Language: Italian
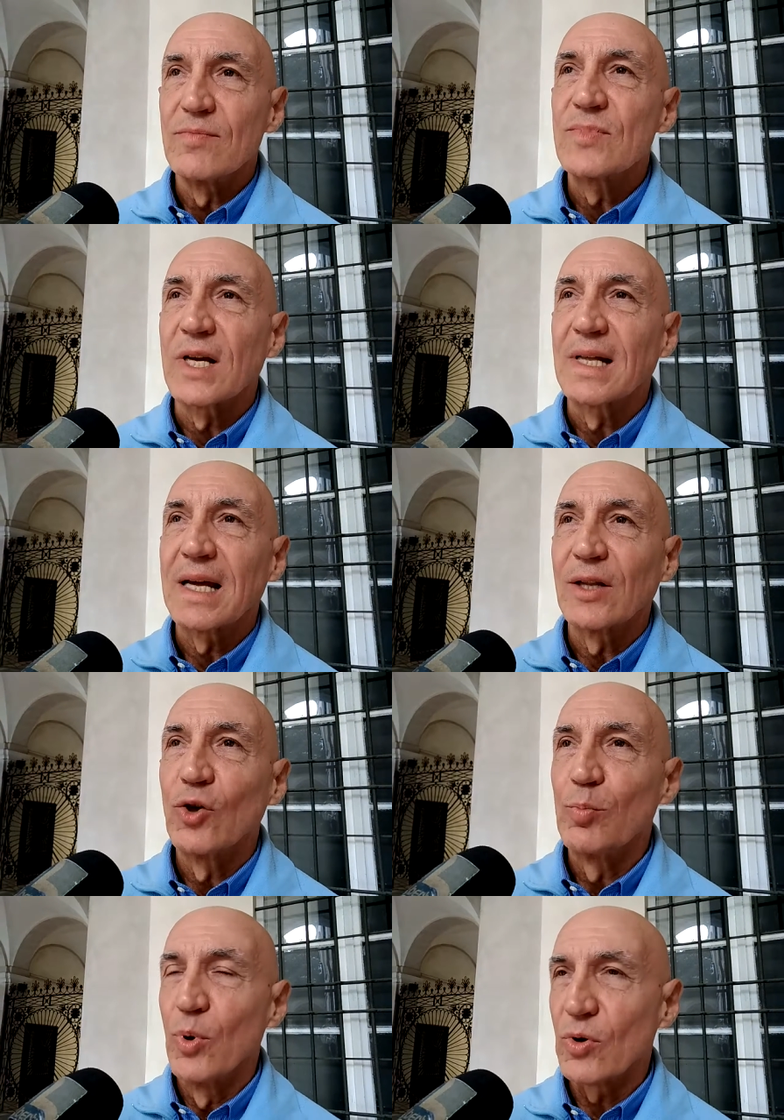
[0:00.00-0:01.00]
cercare di
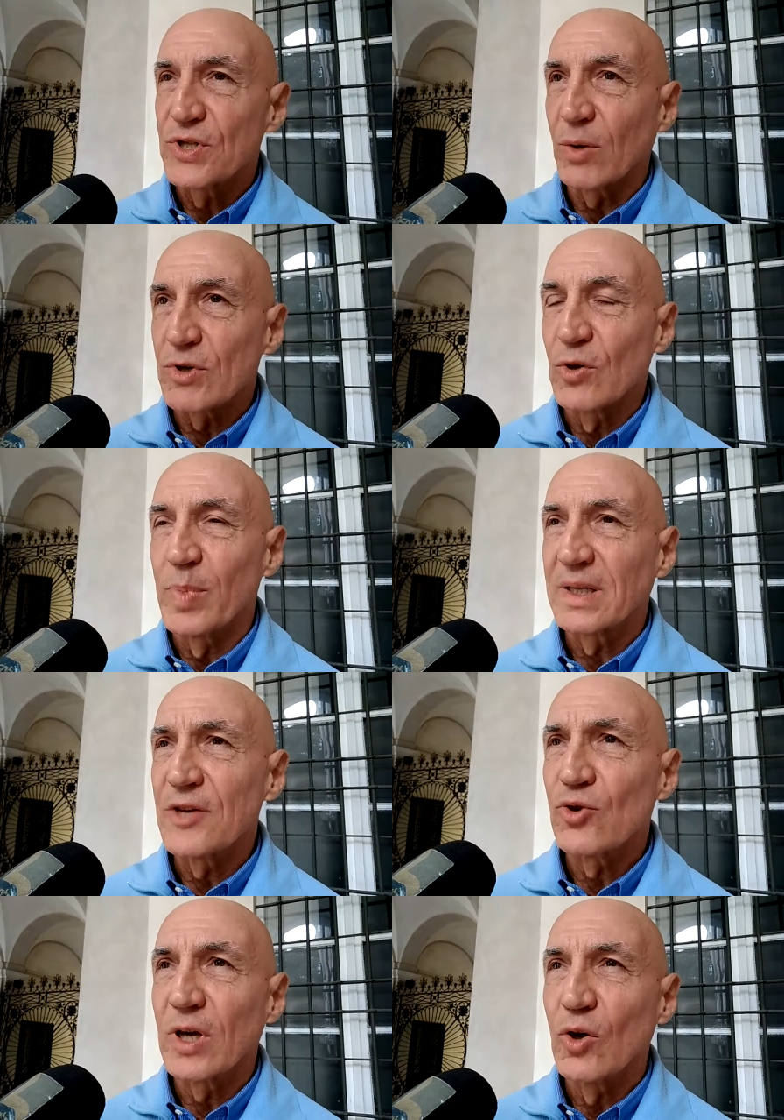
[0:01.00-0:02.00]
opporci a questo
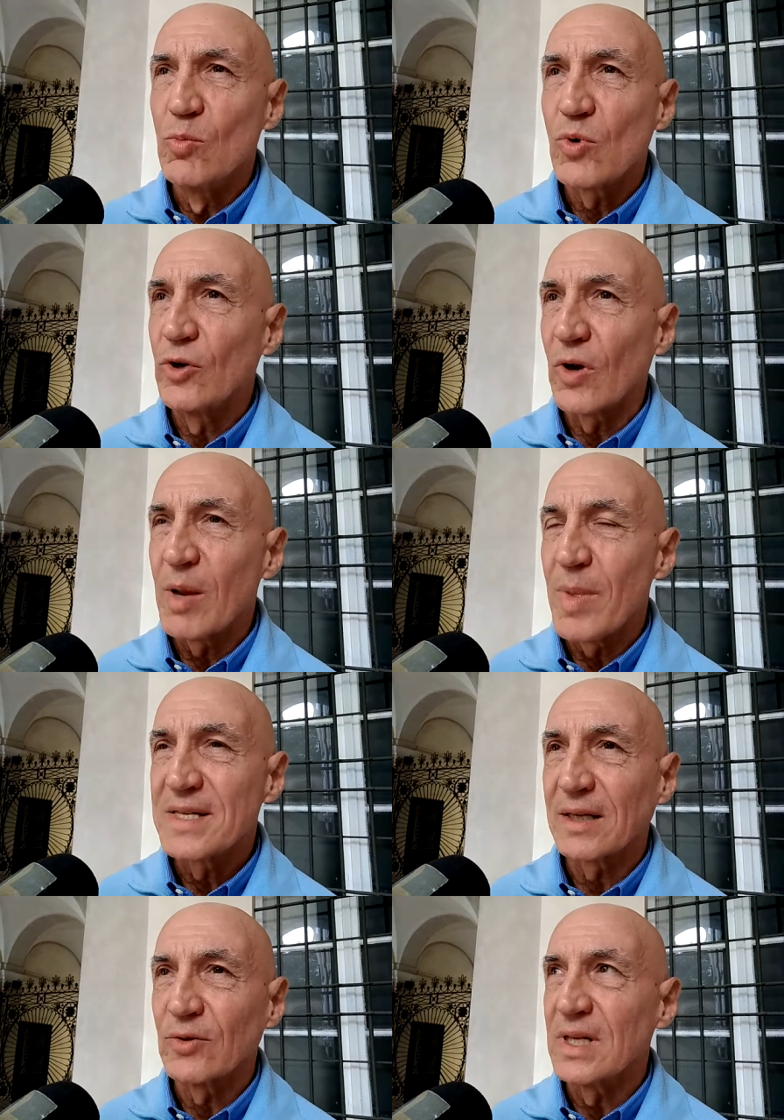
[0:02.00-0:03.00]
parcheggio che comunque non è mai
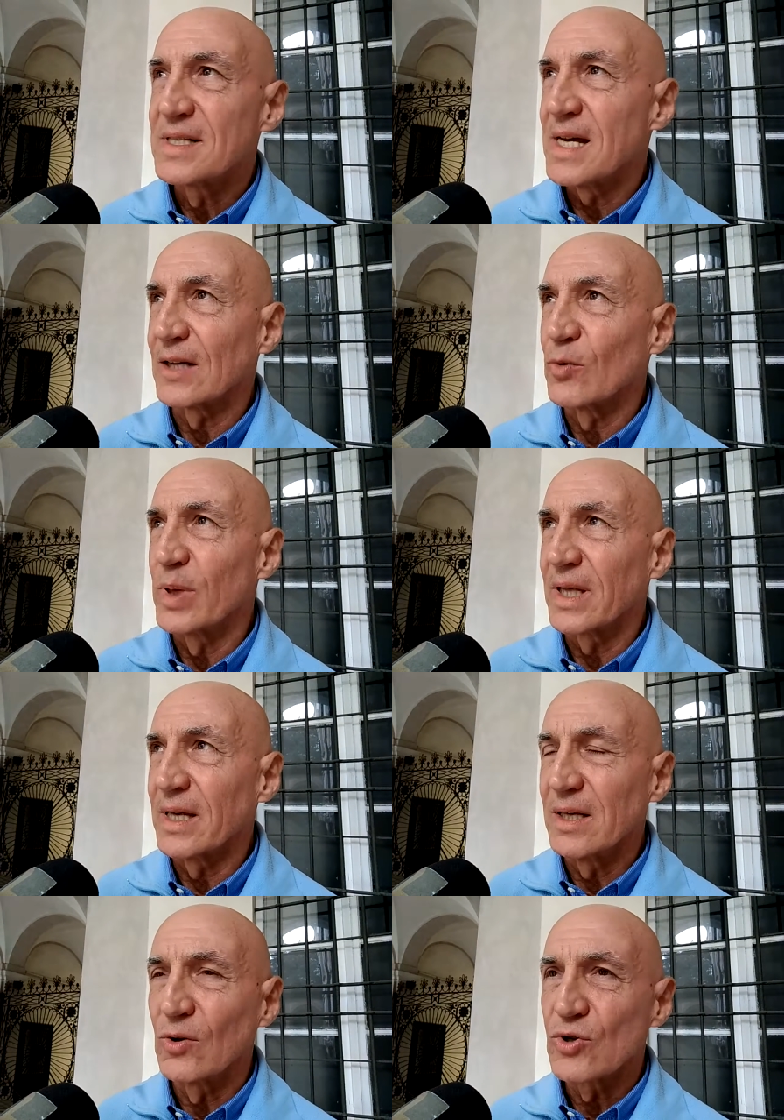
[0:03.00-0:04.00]
stato iniziato
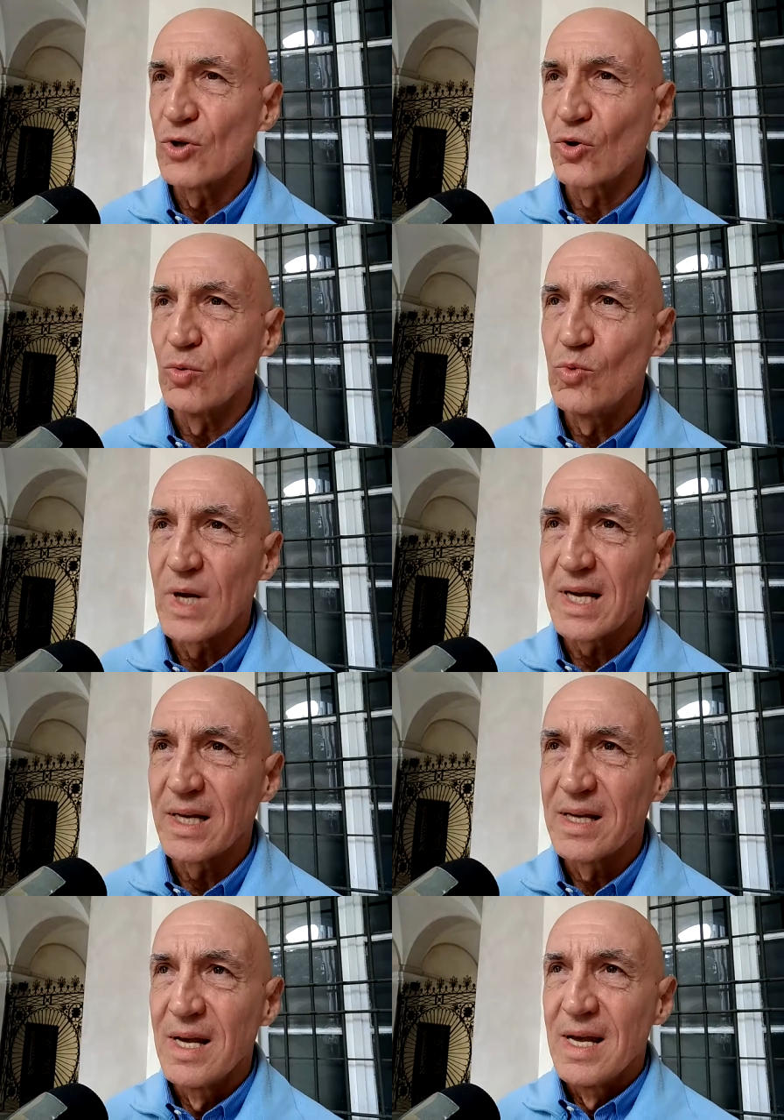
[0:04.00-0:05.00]
perché il Consiglio
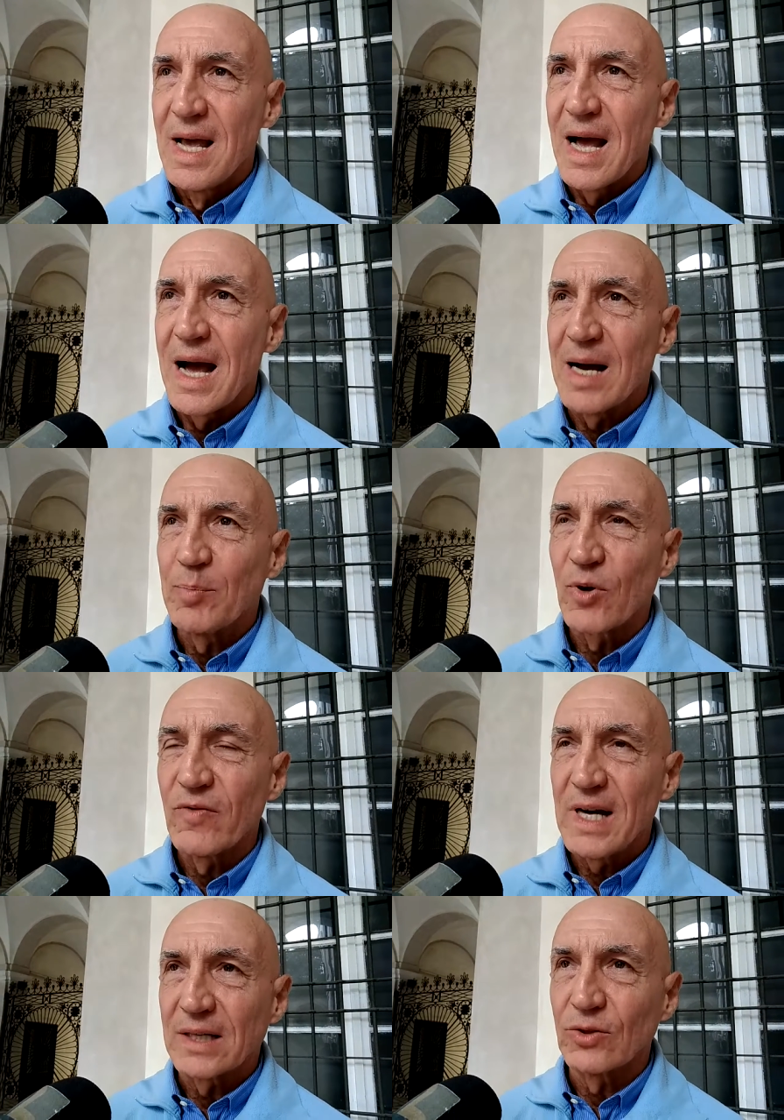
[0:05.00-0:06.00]
Comunale ha
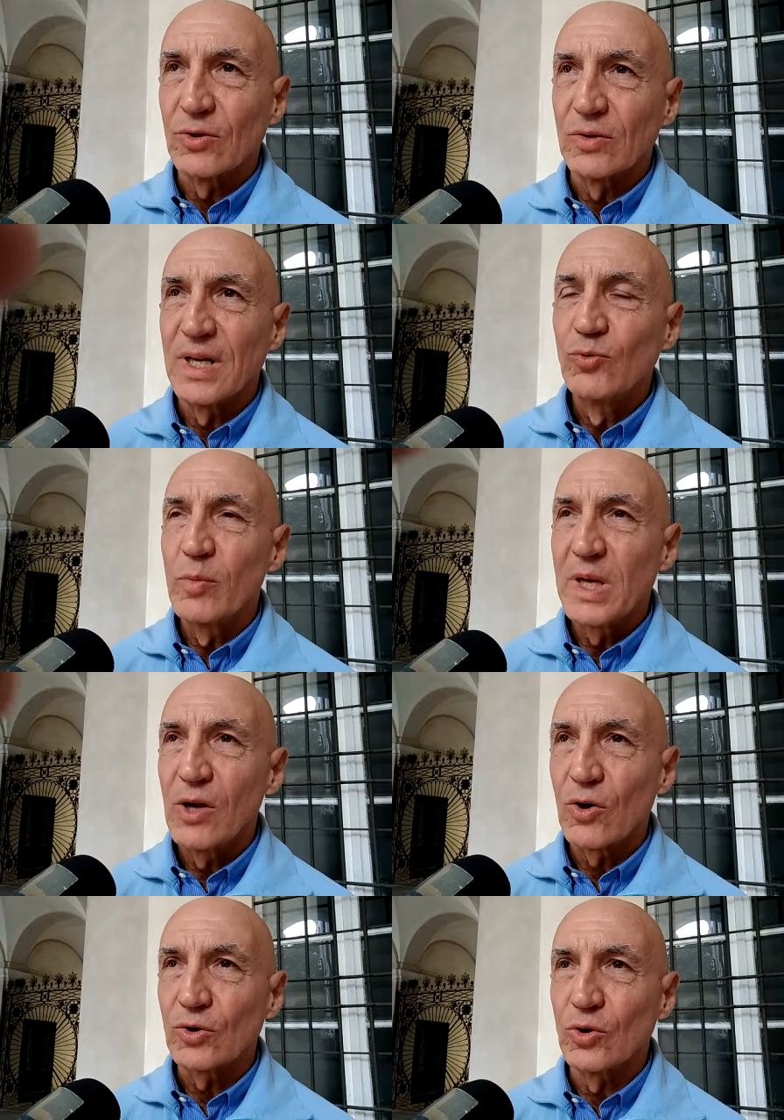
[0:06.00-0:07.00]
approvato nel
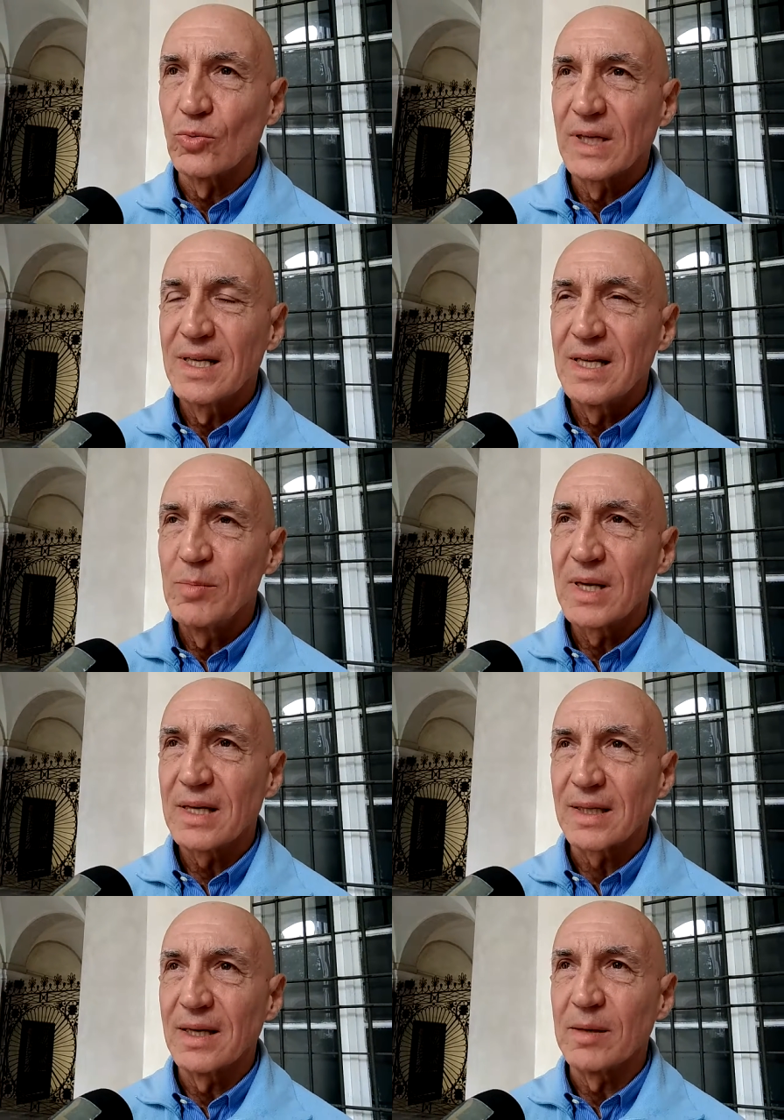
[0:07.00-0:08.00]
2008 una
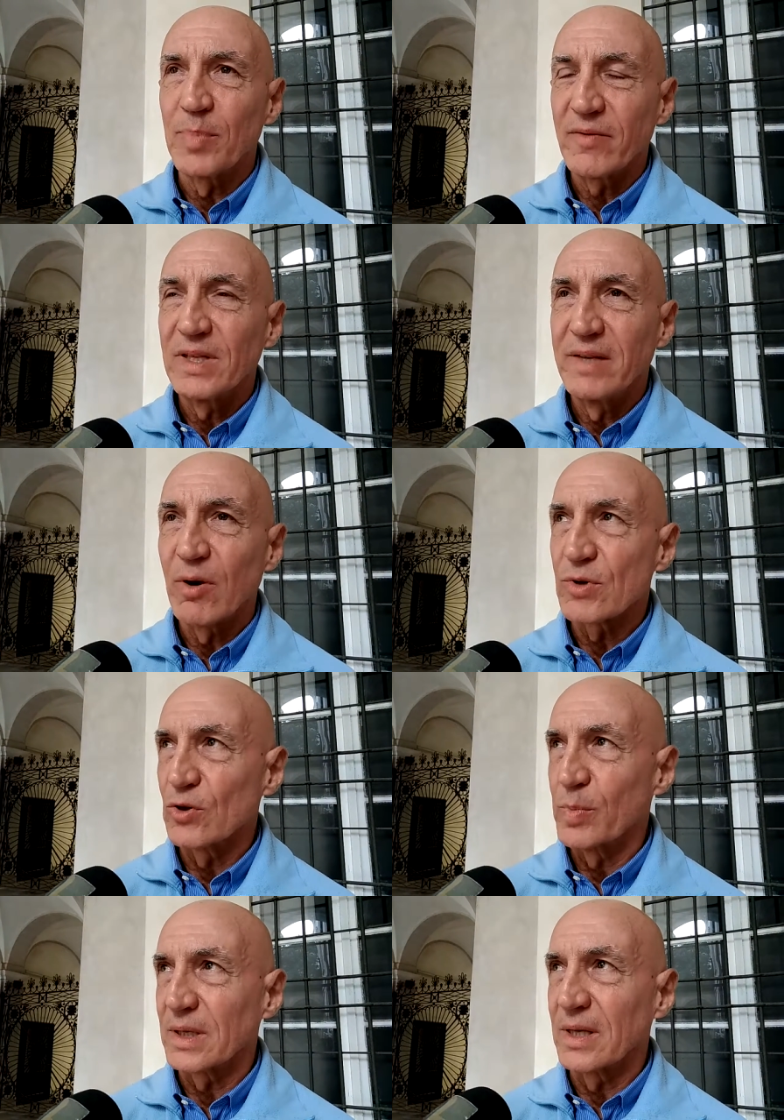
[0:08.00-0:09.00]
delibera che prevedeva questo
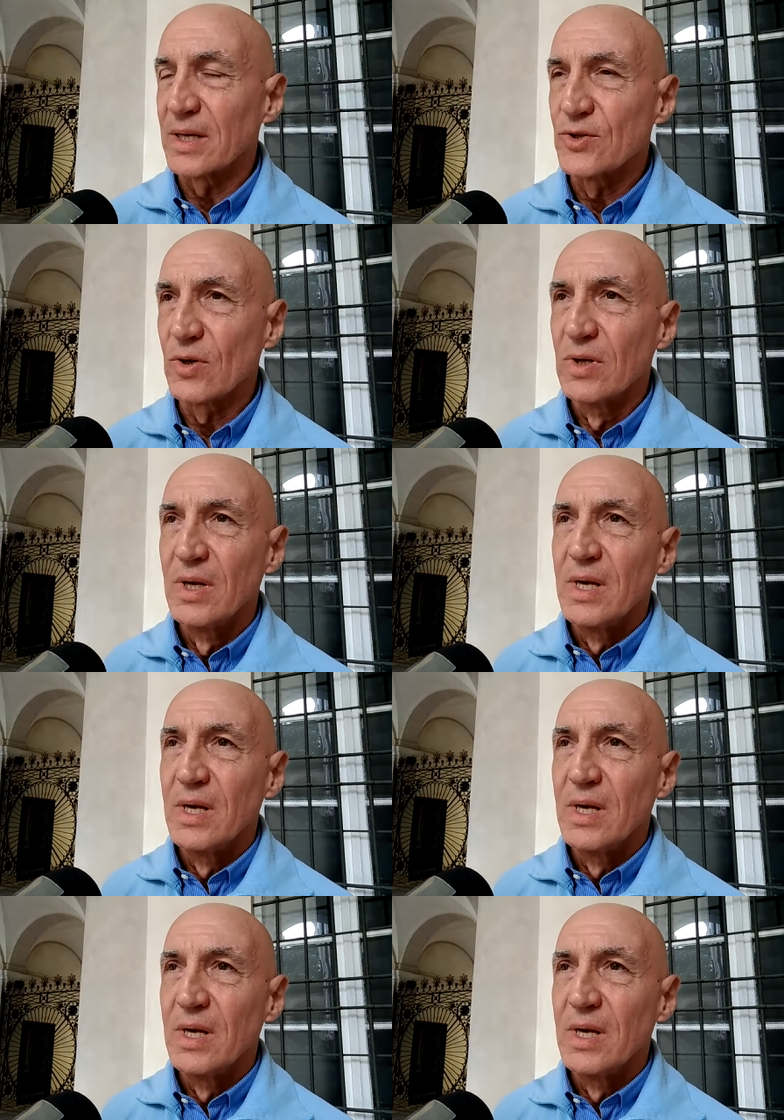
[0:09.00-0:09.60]
parcheggio.